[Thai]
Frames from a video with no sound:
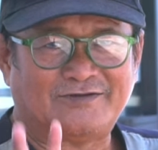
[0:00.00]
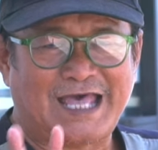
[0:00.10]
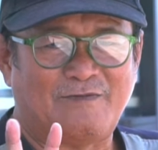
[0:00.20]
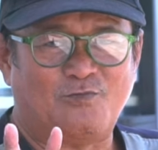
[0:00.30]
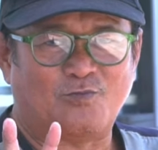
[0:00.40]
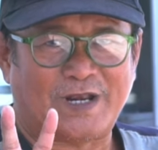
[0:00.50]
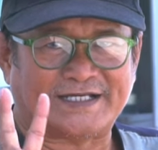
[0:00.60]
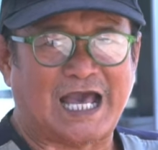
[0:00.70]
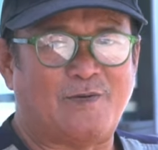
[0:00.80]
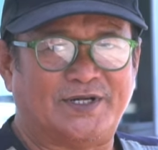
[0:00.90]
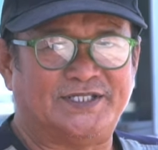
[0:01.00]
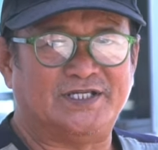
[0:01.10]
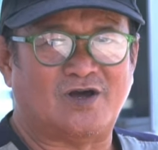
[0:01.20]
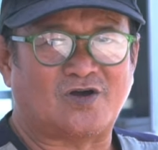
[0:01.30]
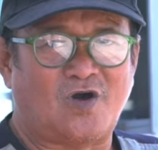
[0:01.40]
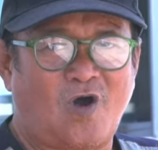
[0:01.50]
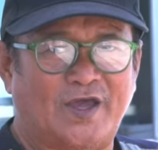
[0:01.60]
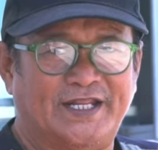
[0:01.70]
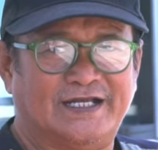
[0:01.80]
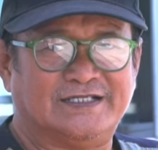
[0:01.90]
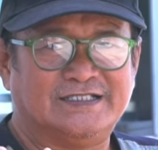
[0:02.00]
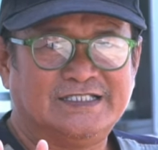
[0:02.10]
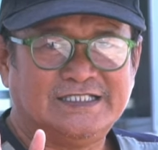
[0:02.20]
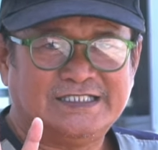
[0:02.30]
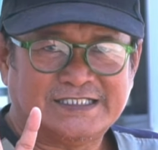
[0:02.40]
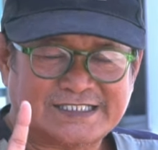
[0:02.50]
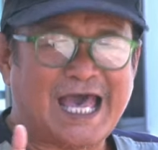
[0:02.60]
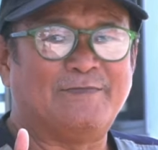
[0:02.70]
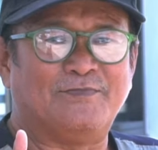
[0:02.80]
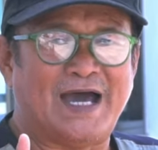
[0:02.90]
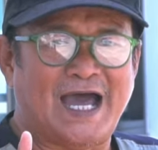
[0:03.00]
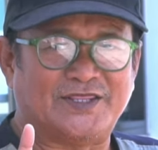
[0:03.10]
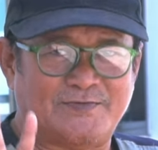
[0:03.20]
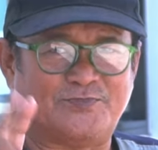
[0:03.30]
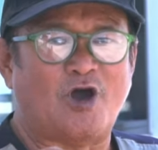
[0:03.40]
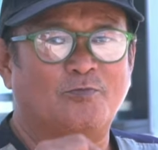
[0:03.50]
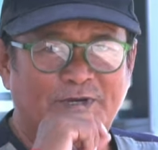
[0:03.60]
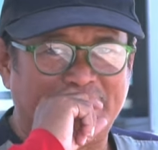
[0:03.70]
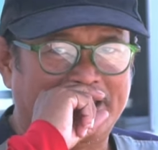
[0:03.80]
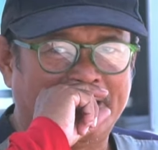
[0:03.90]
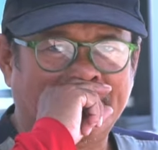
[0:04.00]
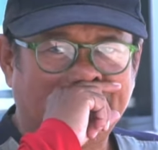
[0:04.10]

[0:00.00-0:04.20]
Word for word: แล้วทำรายการวันนี้ที่รอคอยเนี่ยทำมา12ปี